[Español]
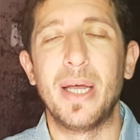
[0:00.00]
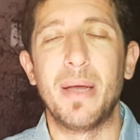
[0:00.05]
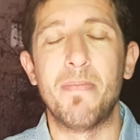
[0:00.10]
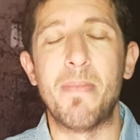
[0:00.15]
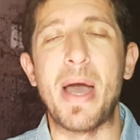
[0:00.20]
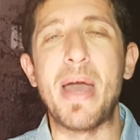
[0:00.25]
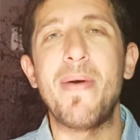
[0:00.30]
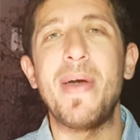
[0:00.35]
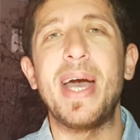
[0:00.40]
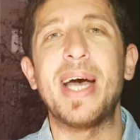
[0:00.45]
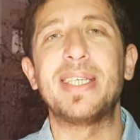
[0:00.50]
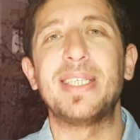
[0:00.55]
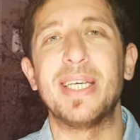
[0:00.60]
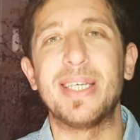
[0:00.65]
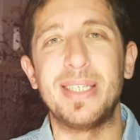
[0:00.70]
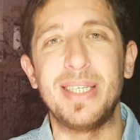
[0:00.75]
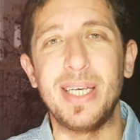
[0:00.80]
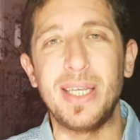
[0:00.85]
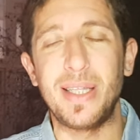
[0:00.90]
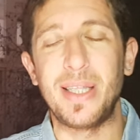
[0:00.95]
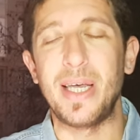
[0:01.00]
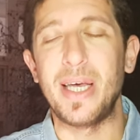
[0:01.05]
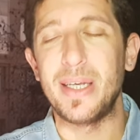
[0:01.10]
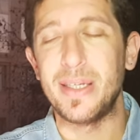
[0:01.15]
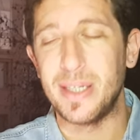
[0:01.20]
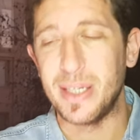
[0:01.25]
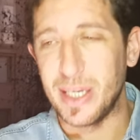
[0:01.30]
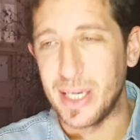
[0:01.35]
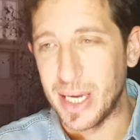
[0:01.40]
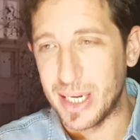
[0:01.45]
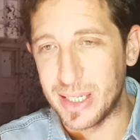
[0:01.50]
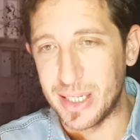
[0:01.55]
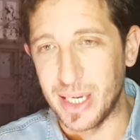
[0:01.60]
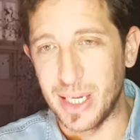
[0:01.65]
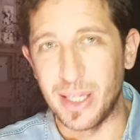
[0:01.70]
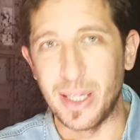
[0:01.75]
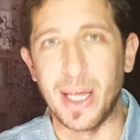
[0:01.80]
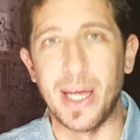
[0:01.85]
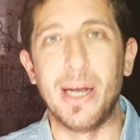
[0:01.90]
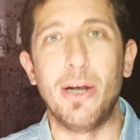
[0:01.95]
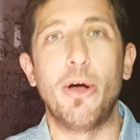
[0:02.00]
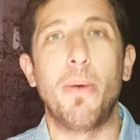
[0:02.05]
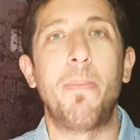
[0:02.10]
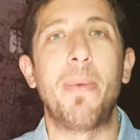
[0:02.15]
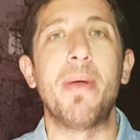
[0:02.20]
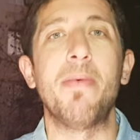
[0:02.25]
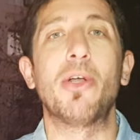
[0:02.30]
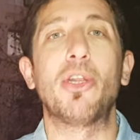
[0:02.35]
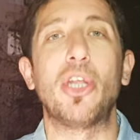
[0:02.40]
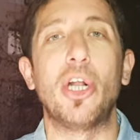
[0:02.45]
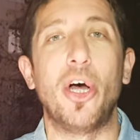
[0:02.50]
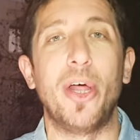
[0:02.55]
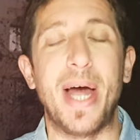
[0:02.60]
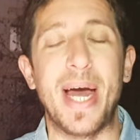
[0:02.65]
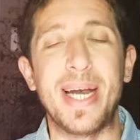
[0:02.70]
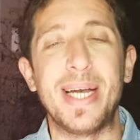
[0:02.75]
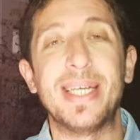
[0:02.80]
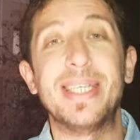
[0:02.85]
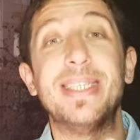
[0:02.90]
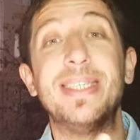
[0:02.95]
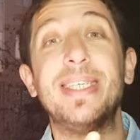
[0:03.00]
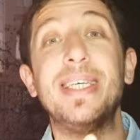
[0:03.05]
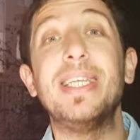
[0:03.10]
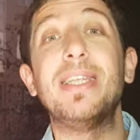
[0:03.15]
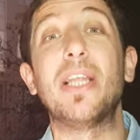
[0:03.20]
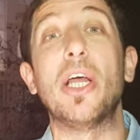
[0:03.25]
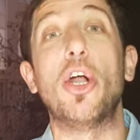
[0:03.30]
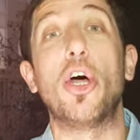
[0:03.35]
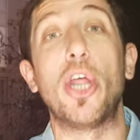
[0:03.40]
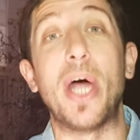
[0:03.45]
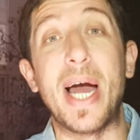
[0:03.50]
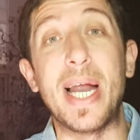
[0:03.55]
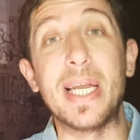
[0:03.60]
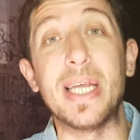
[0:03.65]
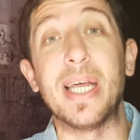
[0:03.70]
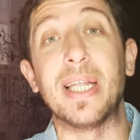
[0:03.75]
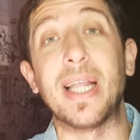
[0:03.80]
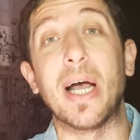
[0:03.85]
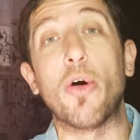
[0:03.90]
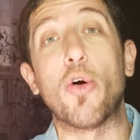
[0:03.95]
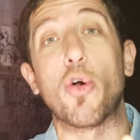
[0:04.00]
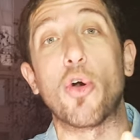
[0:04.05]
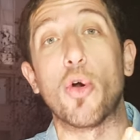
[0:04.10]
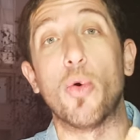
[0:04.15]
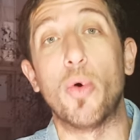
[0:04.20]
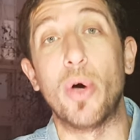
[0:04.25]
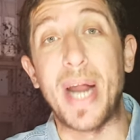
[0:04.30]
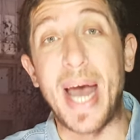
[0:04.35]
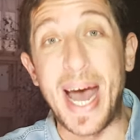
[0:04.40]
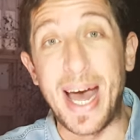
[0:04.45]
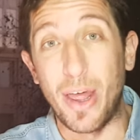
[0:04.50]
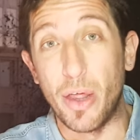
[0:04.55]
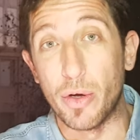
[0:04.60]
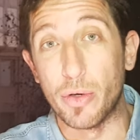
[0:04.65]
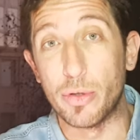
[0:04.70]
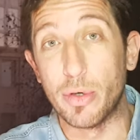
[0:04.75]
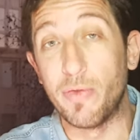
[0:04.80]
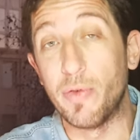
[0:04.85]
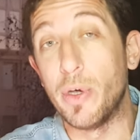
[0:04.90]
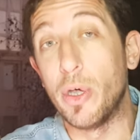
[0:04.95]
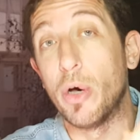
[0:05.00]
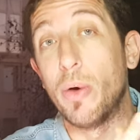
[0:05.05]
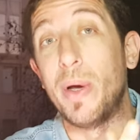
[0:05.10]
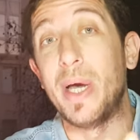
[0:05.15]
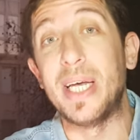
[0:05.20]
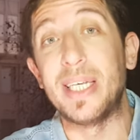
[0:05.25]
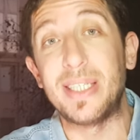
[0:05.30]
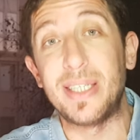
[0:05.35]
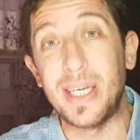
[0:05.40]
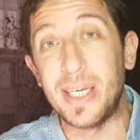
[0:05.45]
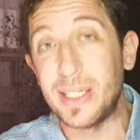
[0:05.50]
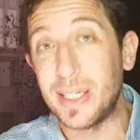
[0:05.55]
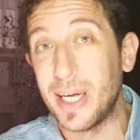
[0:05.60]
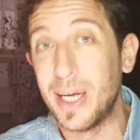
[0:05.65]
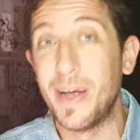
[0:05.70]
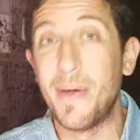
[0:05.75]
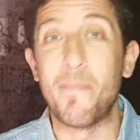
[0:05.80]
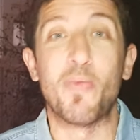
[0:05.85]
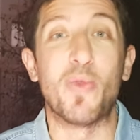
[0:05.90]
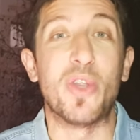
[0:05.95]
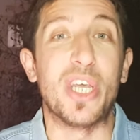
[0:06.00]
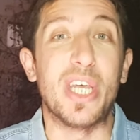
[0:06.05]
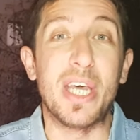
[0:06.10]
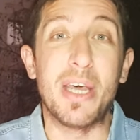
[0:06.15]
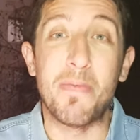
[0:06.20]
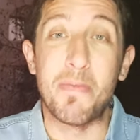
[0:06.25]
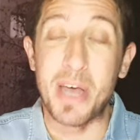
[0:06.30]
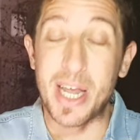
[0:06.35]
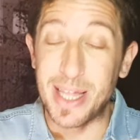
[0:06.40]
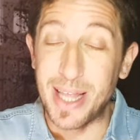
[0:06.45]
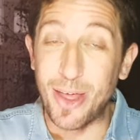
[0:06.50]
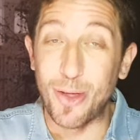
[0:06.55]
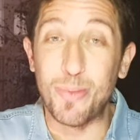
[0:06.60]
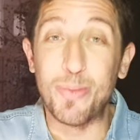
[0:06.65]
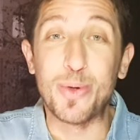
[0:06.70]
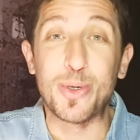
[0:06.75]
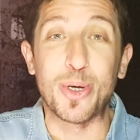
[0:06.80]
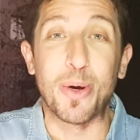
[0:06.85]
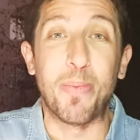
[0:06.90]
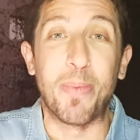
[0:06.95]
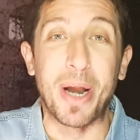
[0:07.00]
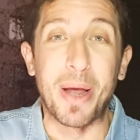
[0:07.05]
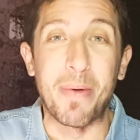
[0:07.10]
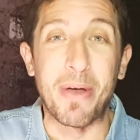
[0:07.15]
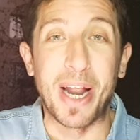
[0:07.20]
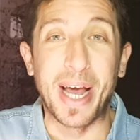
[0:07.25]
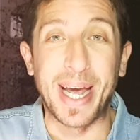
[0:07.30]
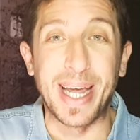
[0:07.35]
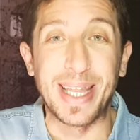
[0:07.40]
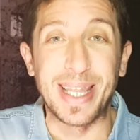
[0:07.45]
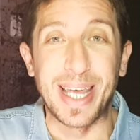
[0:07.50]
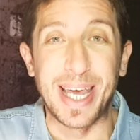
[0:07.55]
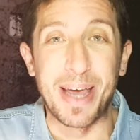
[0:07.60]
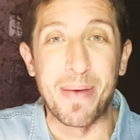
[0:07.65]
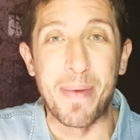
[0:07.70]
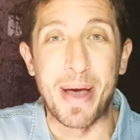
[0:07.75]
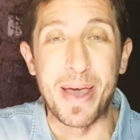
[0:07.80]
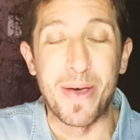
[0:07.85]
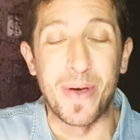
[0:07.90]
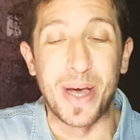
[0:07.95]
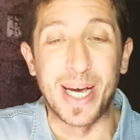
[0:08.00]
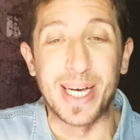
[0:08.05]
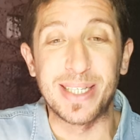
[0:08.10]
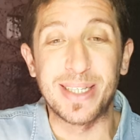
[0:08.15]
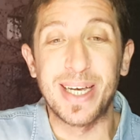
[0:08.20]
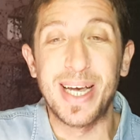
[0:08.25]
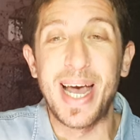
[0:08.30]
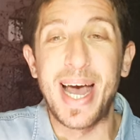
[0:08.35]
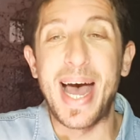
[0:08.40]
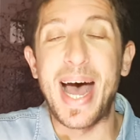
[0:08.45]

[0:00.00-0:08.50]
MyVegas existe, sí existe. Los premios te los dan, sí te los dan y está corroborado. Yo fui dos veces y me han dado muchos premios la gente de MyVegas.